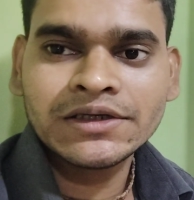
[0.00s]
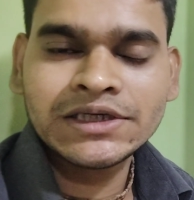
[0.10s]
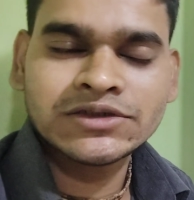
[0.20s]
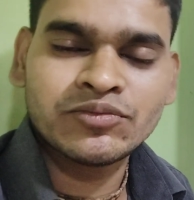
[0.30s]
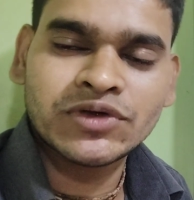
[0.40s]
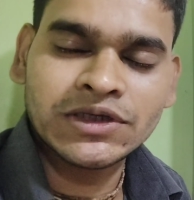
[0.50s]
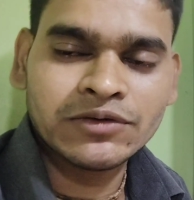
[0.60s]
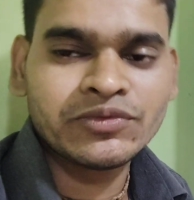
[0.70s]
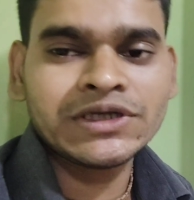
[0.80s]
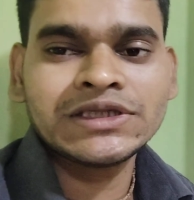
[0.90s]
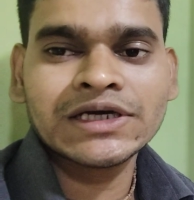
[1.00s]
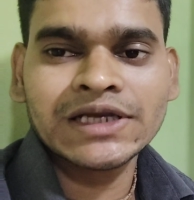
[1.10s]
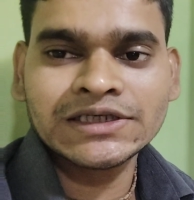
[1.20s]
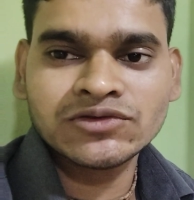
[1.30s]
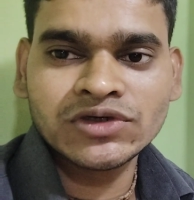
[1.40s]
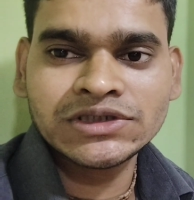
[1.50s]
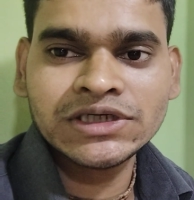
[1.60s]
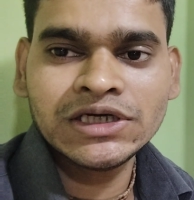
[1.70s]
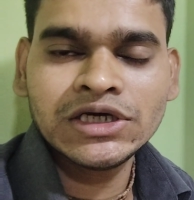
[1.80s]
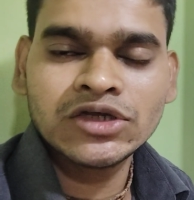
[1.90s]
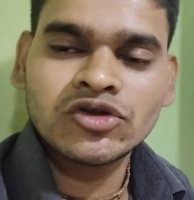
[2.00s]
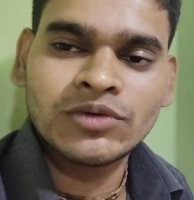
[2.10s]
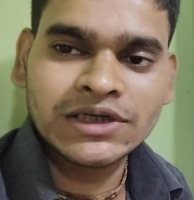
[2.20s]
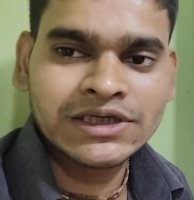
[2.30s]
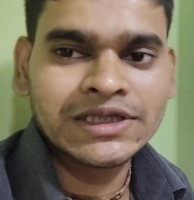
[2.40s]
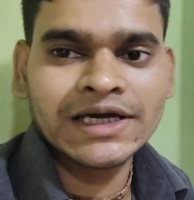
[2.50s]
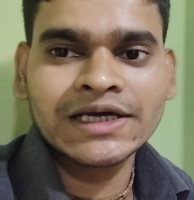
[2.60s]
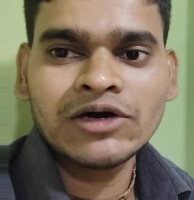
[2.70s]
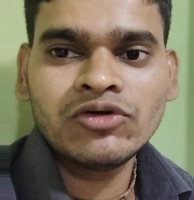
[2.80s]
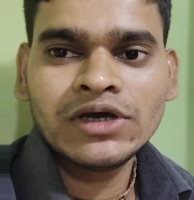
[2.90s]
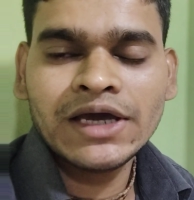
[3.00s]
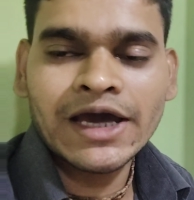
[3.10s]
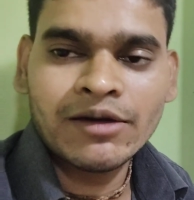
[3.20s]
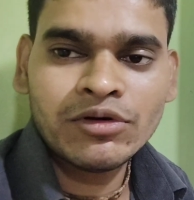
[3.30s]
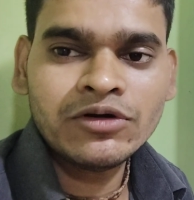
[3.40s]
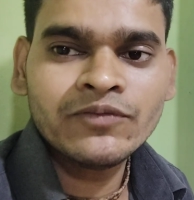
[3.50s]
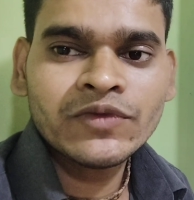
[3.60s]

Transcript: ঠিক আছে ফ্রি ফ্রিতে ক্লাস রয়েছে তোমরা গিয়ে দেখে নাও এবং